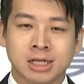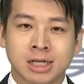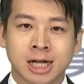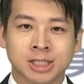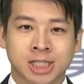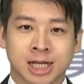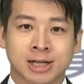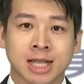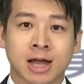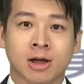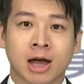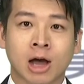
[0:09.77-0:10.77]
让想要
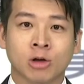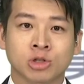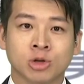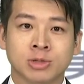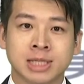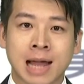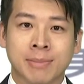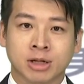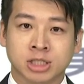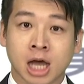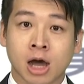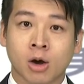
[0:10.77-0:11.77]
到澳洲大堡
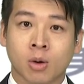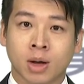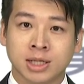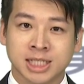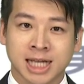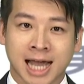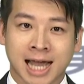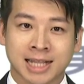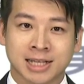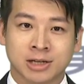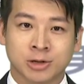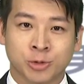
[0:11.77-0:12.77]
礁、黄金海岸
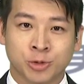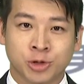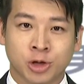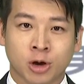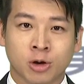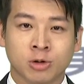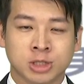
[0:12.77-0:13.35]
的旅游、